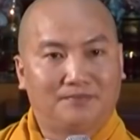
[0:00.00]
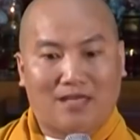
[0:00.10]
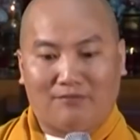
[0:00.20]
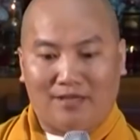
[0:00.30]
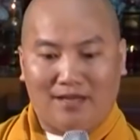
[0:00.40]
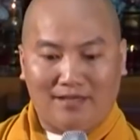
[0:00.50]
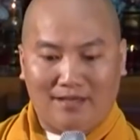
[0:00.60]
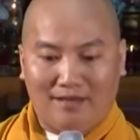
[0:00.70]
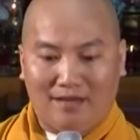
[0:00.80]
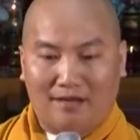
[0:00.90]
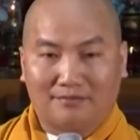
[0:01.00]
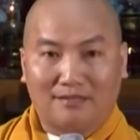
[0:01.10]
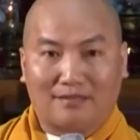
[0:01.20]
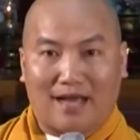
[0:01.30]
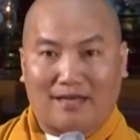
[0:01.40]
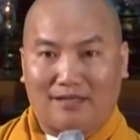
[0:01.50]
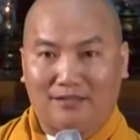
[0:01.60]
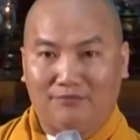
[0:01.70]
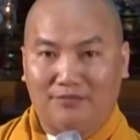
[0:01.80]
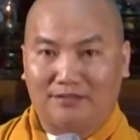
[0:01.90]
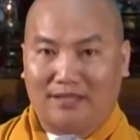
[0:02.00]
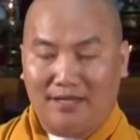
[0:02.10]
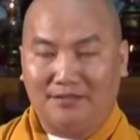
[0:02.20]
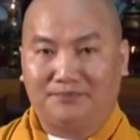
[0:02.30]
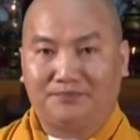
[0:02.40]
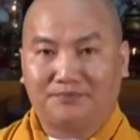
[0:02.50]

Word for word: Các vị nên nhớ, ở tất cả các nước phương Tây,